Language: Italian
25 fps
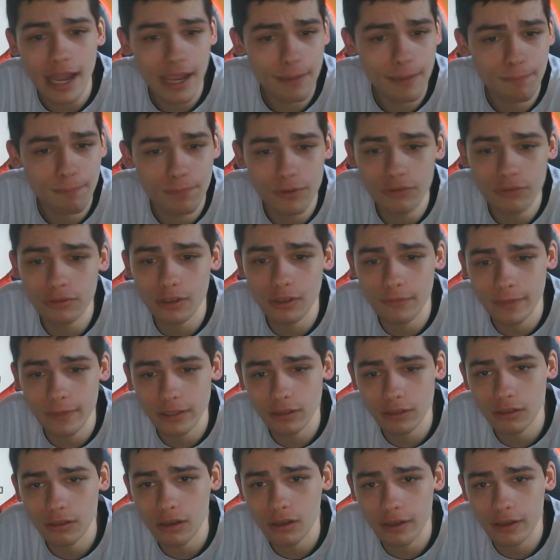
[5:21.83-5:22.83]
in più non
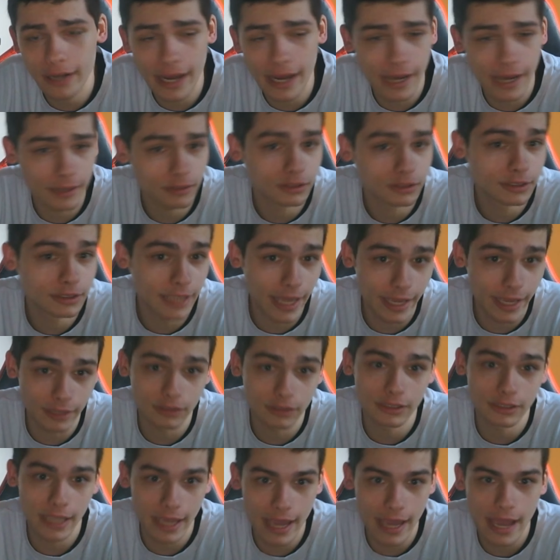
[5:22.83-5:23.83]
vedo l'ora
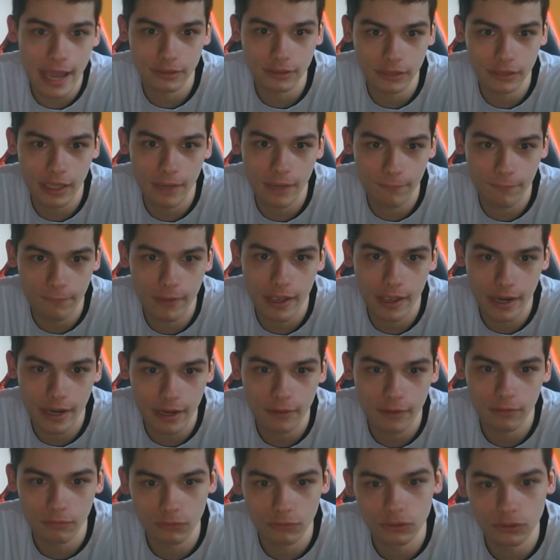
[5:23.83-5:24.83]
se, se, se,
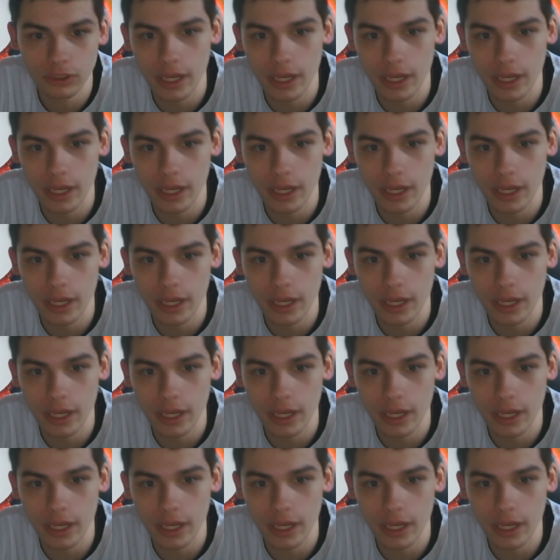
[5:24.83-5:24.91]
vene,